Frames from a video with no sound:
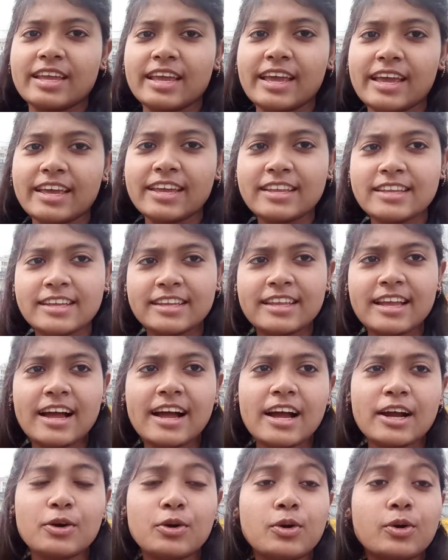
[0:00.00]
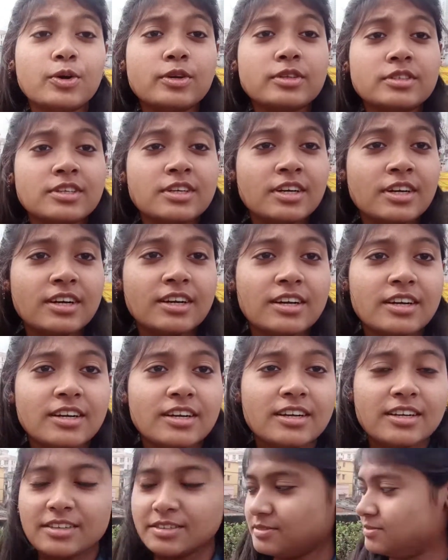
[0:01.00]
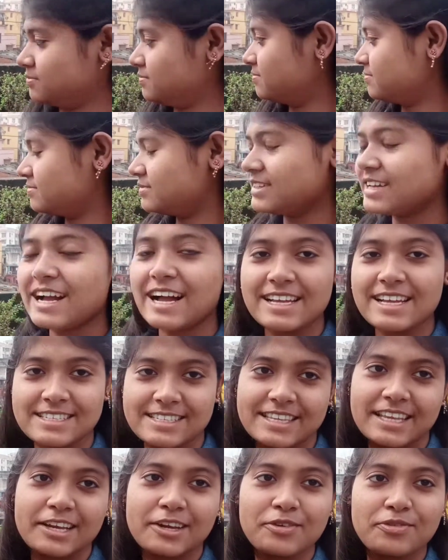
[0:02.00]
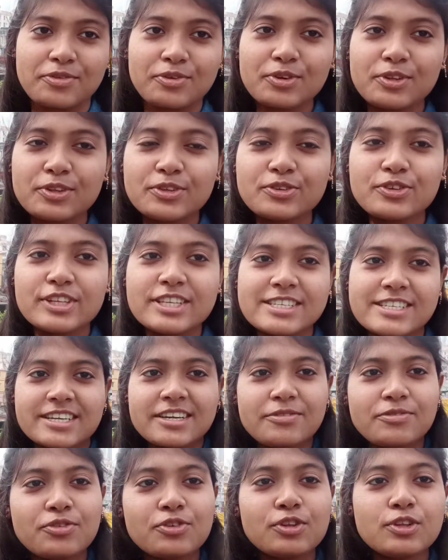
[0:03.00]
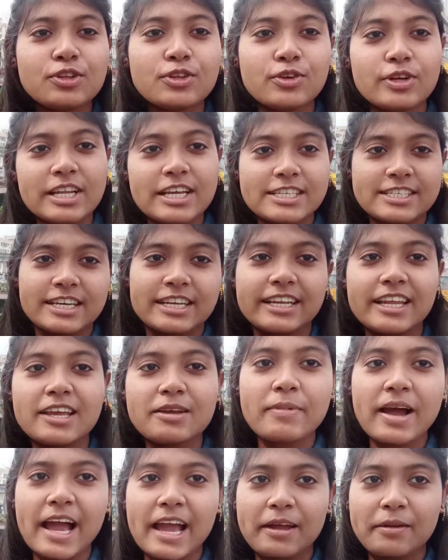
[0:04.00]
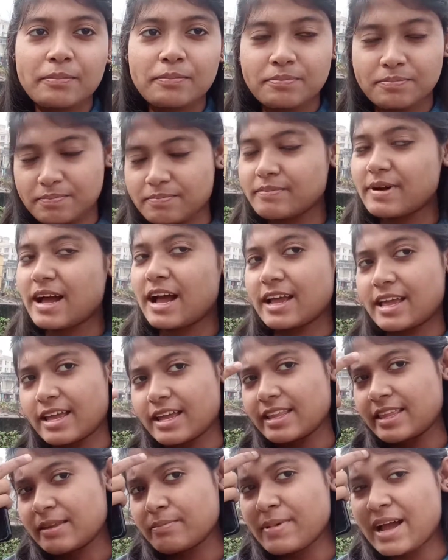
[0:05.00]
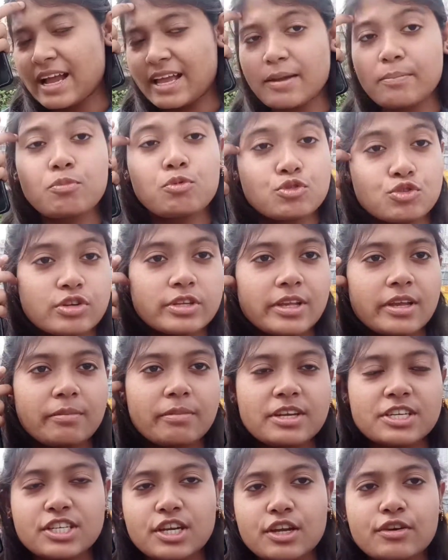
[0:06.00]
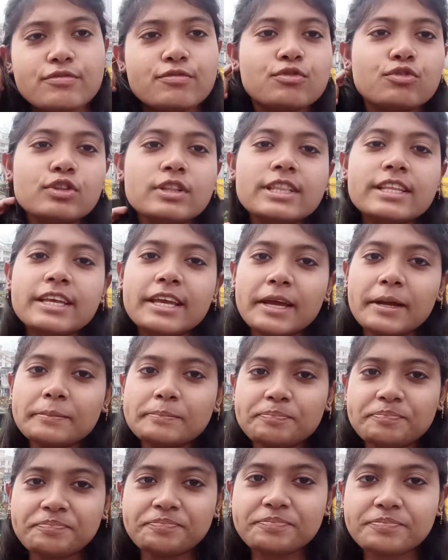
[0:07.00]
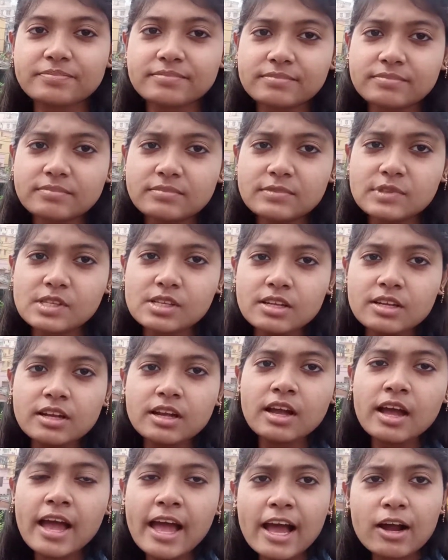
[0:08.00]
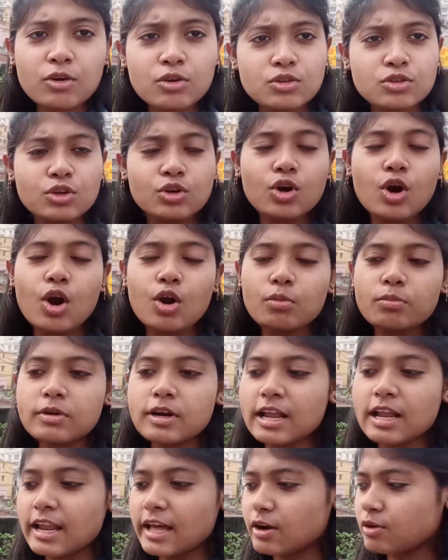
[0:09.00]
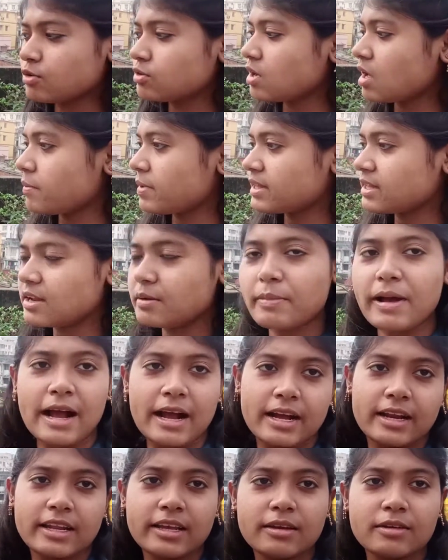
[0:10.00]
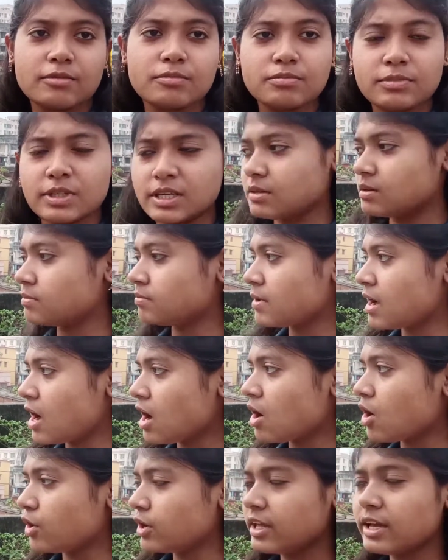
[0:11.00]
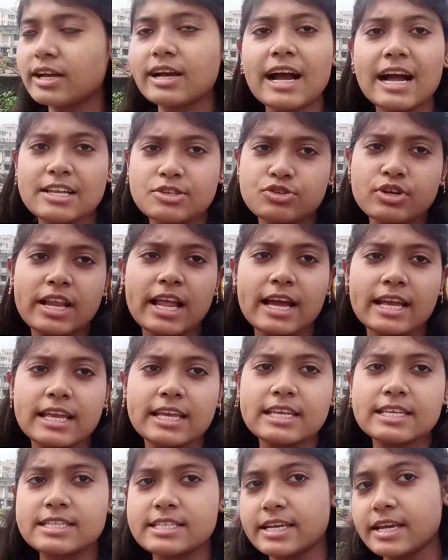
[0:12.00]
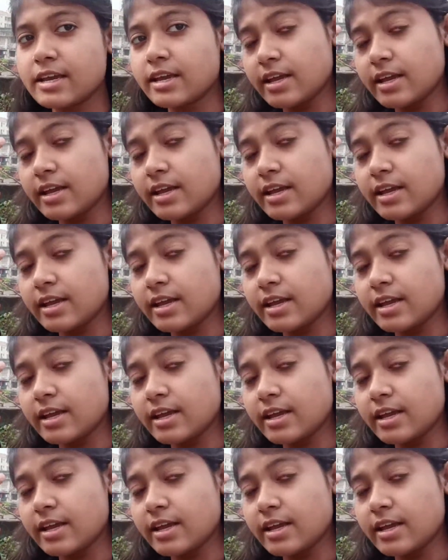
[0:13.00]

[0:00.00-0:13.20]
এই দিদা এখন গাছ থেকে ফুল তুলছে ফুল তুলে সেটাই মায়ের মাকে মাকে পুজো দেবে সেই ফুল দিয়ে এখন তো গরমকাল এখন আমাদের বাগানে মানে মা অনেক গাছও লাগিয়েছে